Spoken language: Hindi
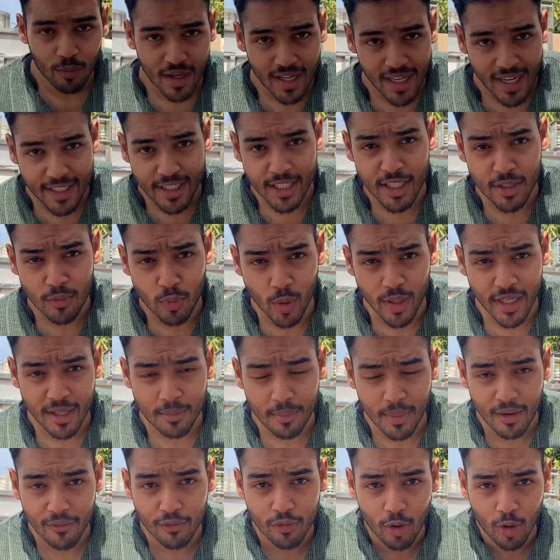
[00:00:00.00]
वेल आई डिडंट वांटेड
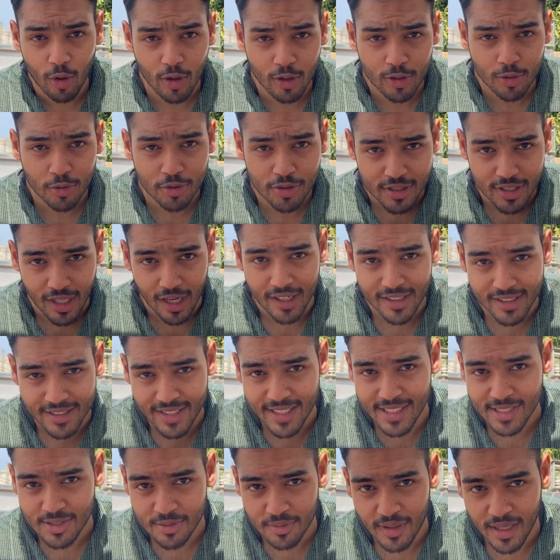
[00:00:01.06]
माई ब्लॉग टू स्टार्ट
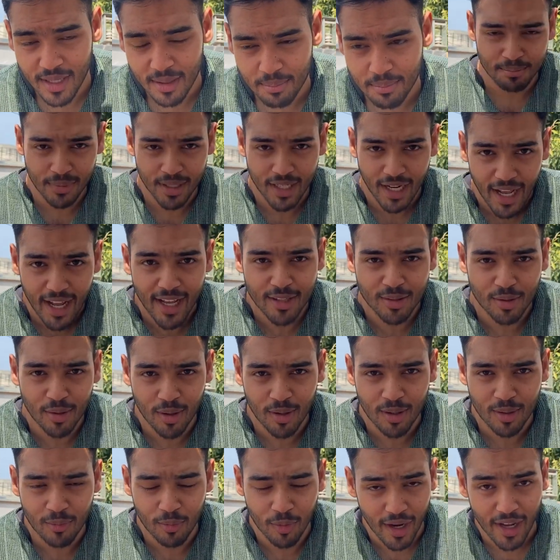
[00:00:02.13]
दिस वे बट आई
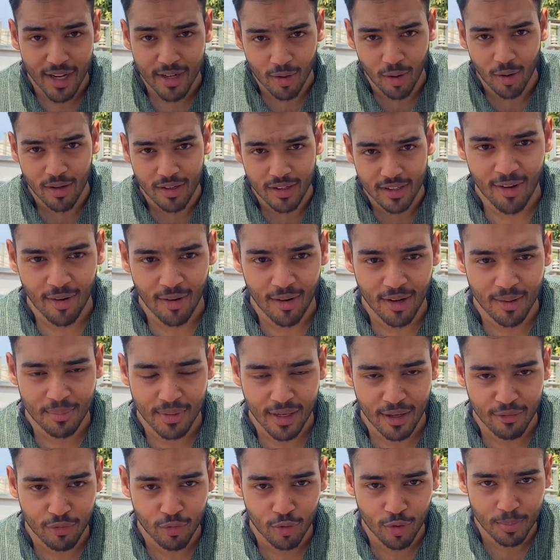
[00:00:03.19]
थॉट वाई नॉट और
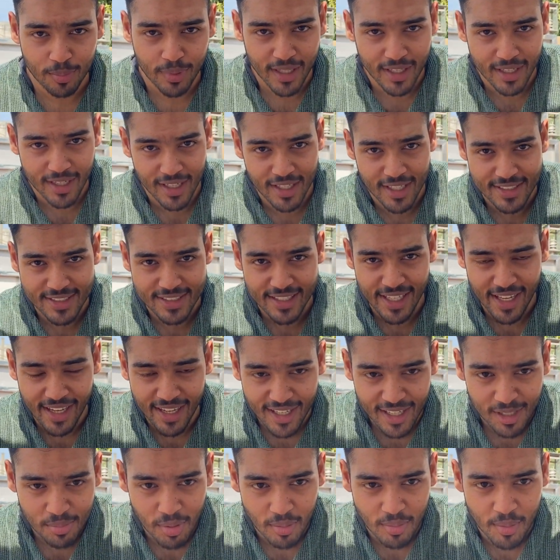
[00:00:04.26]
मेरा फ़ोन बड़े गलत से
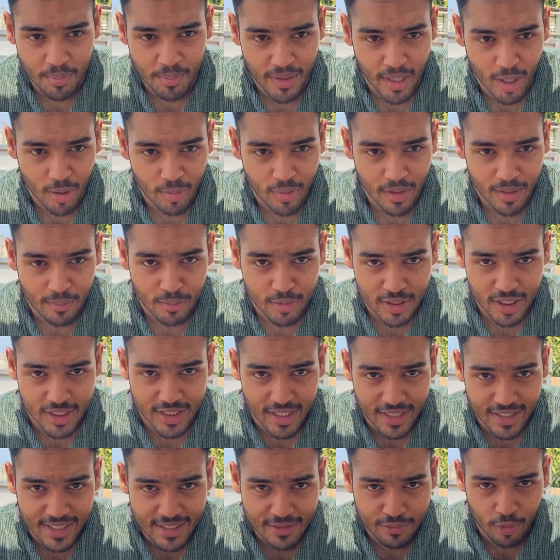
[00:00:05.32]
एंगल पर भी पड़ा हुआ है मुझे
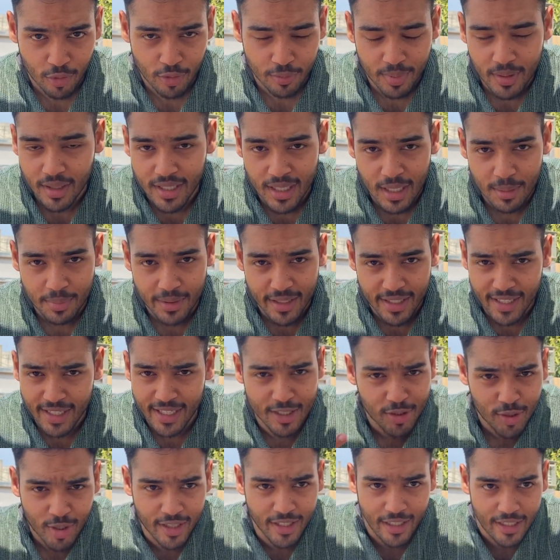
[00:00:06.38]
जल्दी फ़ोन पकड़ना पड़ेगा नहीं
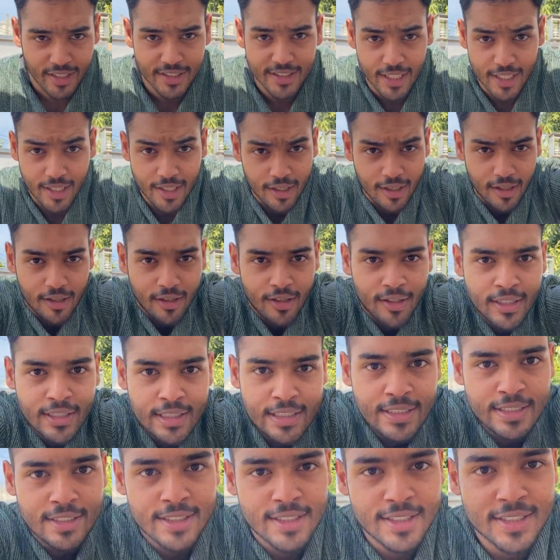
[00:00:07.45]
तो ये गिर जाएगा
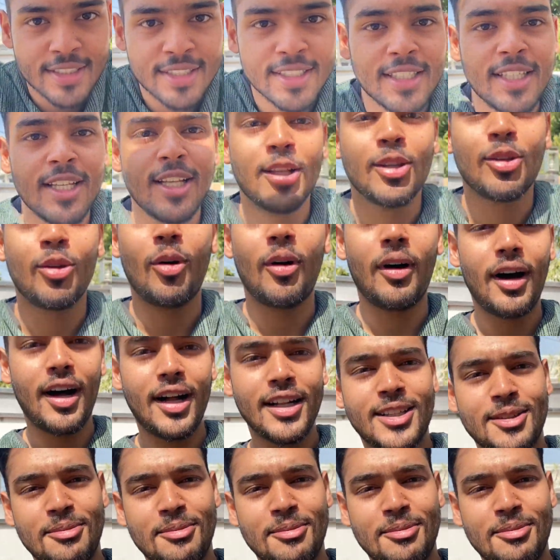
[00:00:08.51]
तो आज